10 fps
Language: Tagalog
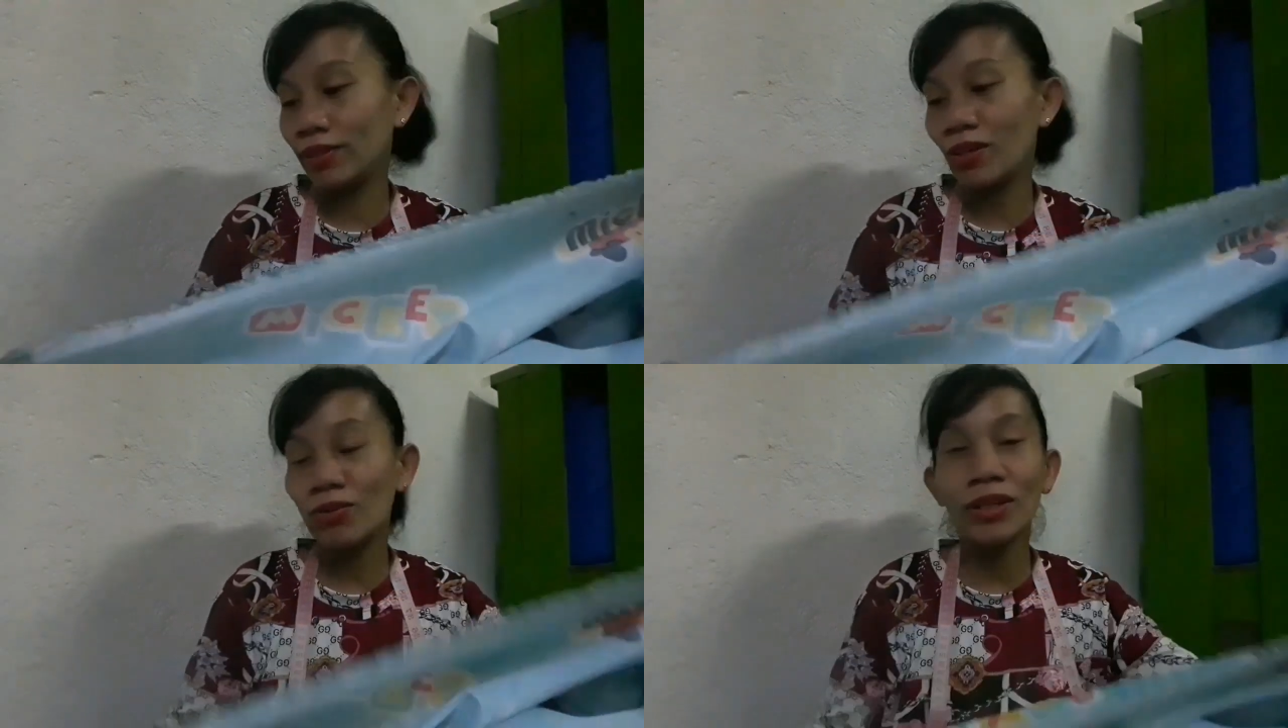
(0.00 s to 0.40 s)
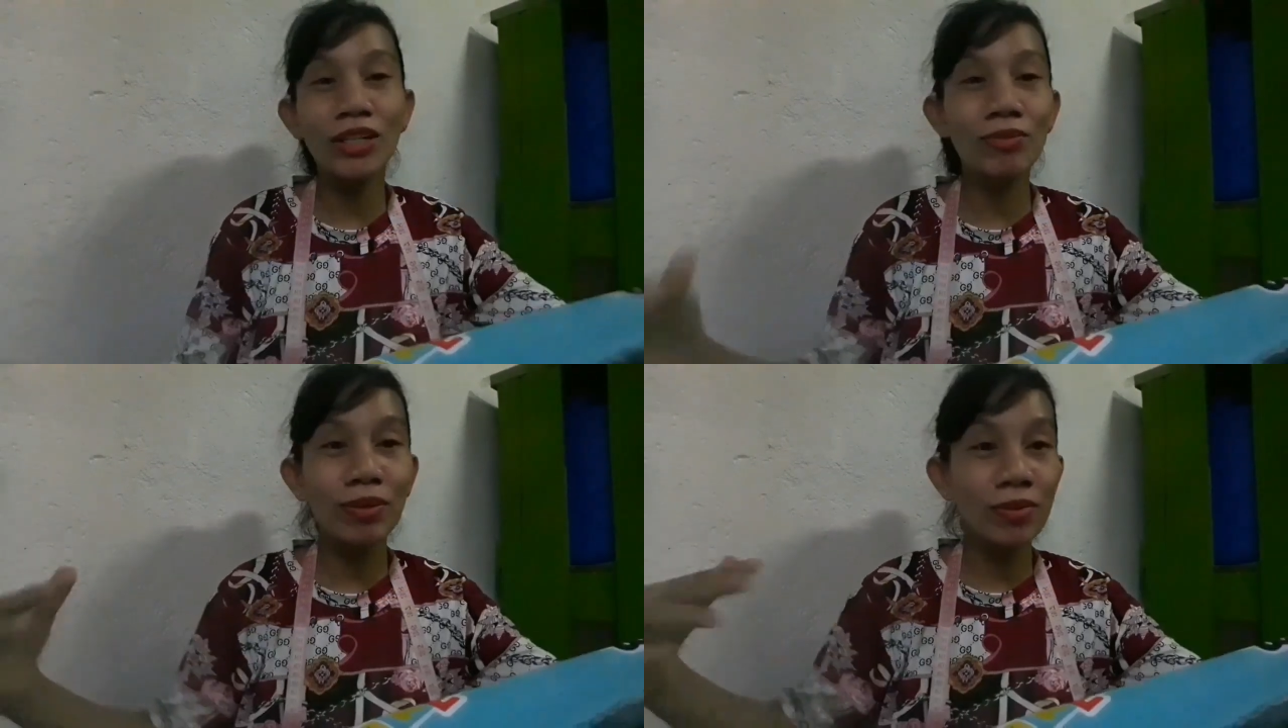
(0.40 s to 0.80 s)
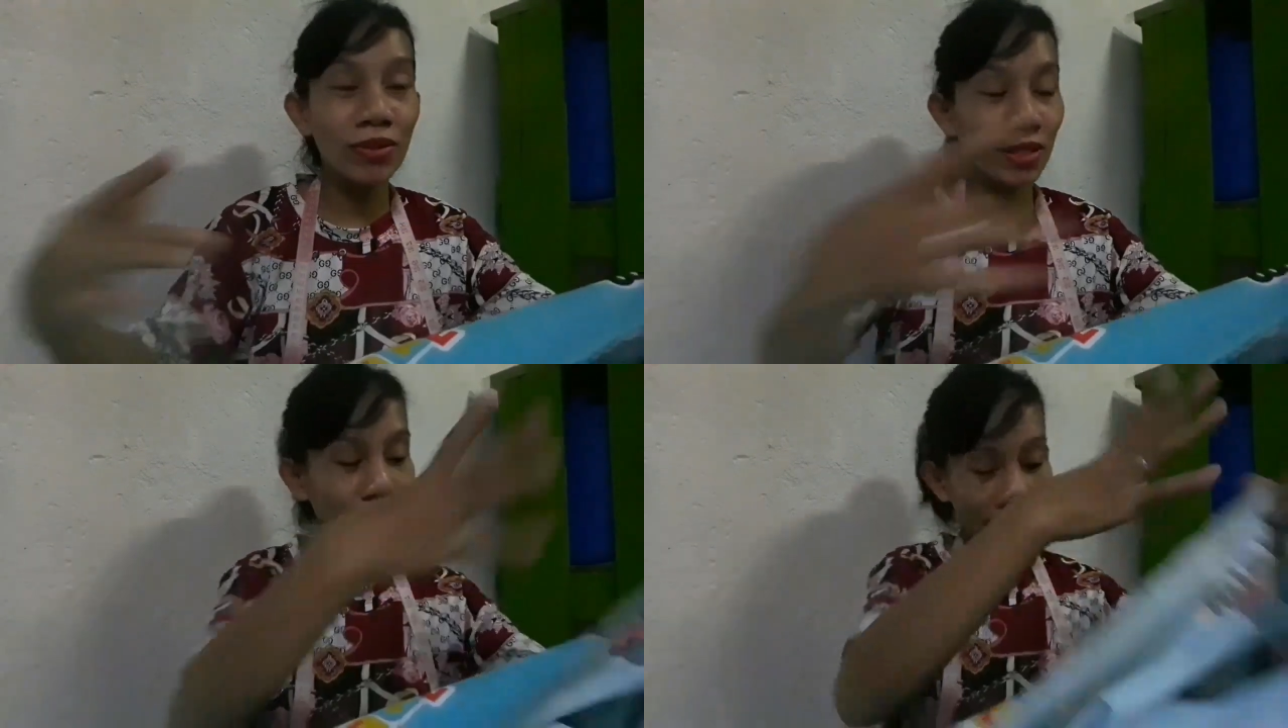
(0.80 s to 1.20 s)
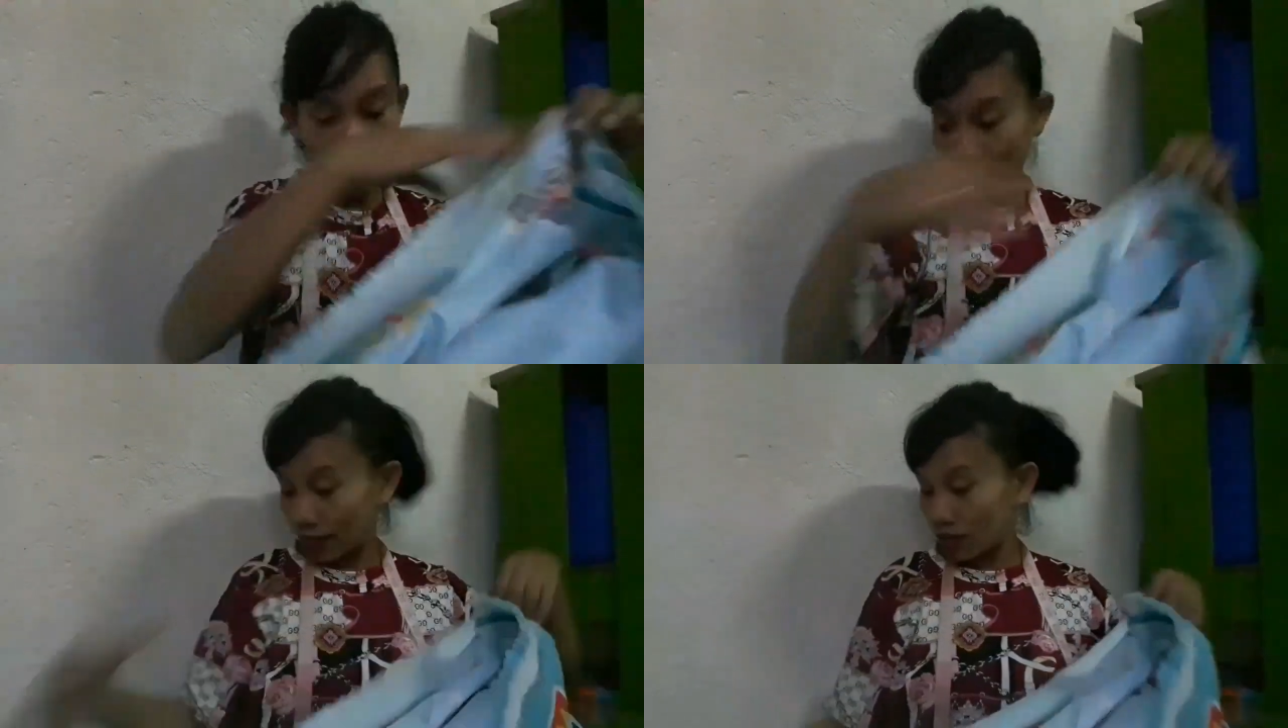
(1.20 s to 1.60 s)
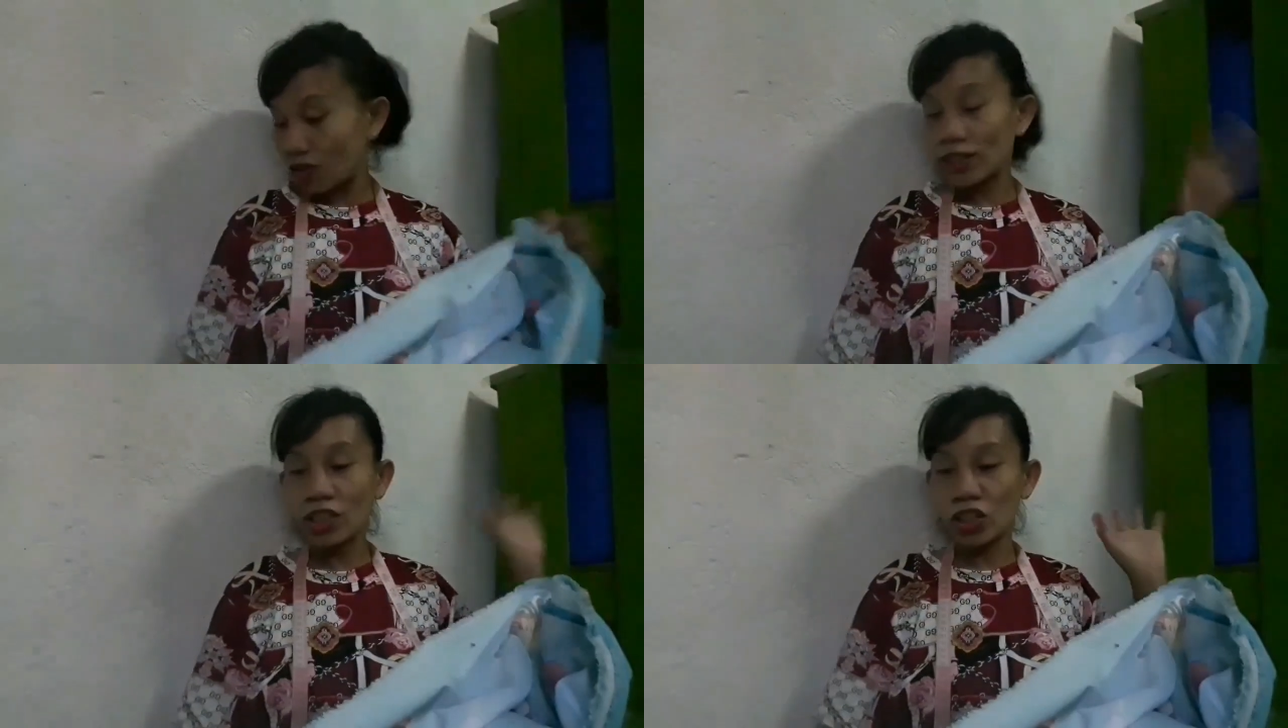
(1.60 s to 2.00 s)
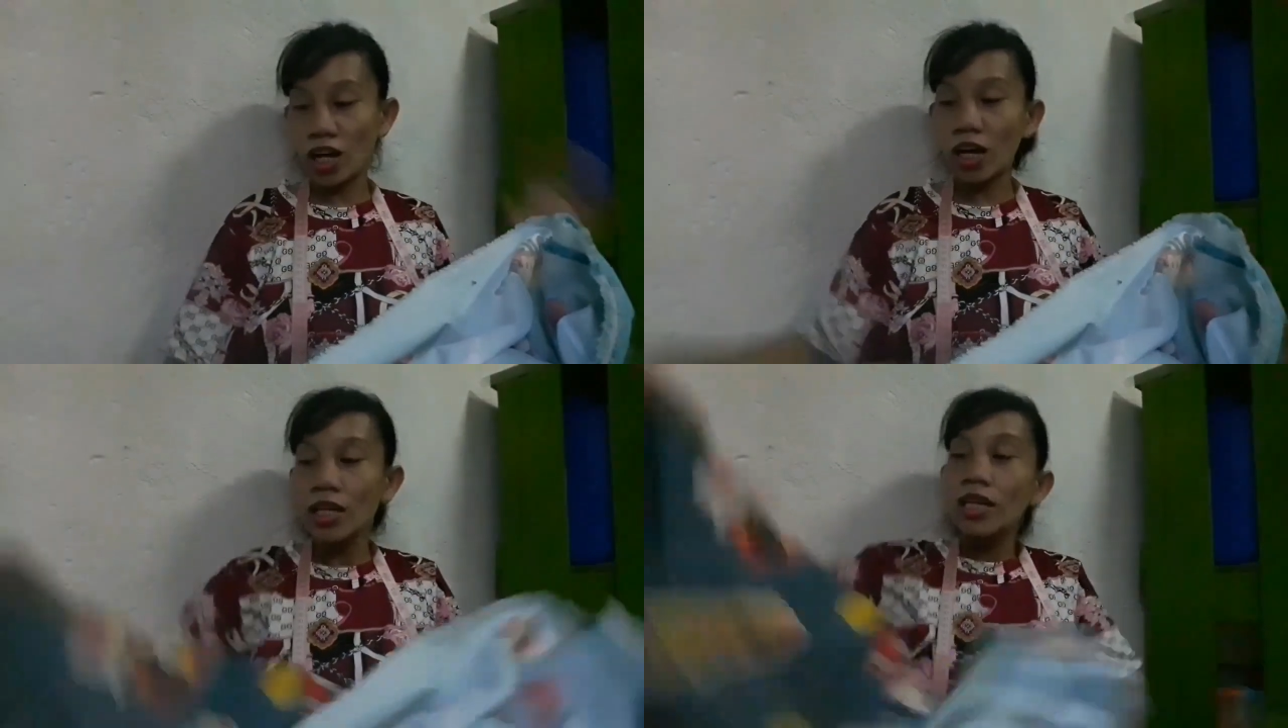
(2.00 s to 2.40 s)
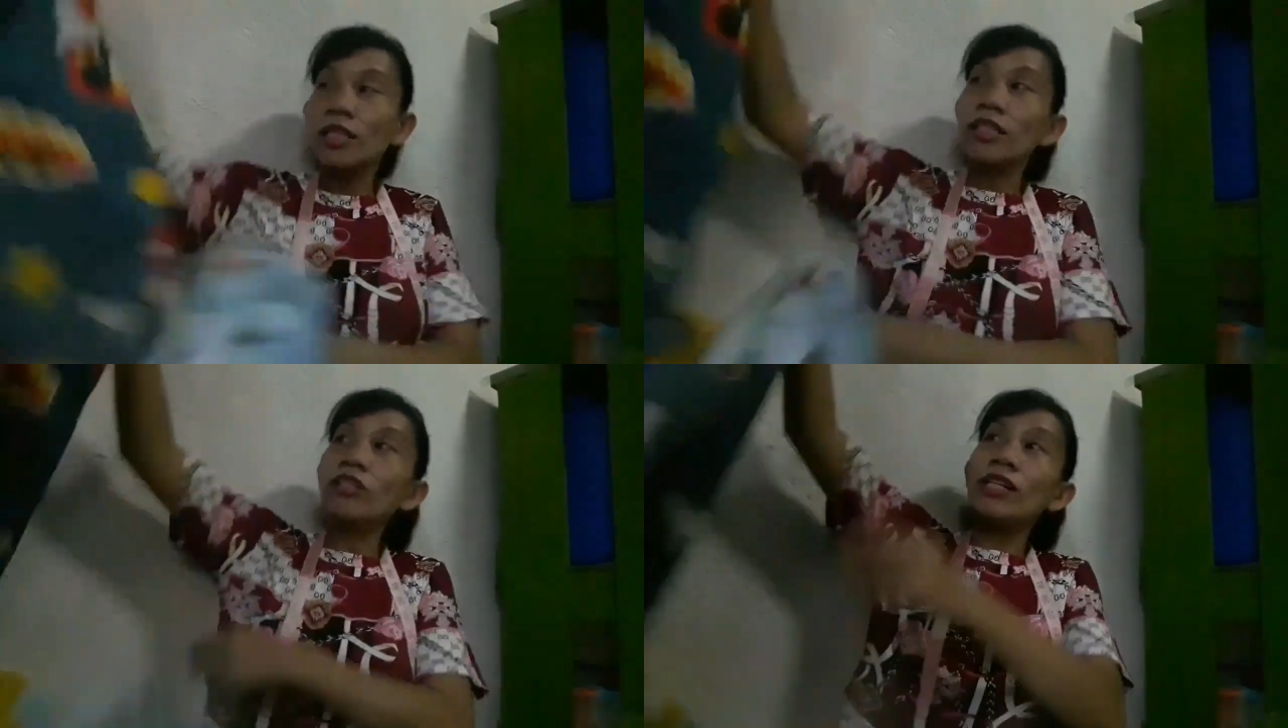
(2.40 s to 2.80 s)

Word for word: No, wag kayong magbawas naman po. Okay na siya. Dito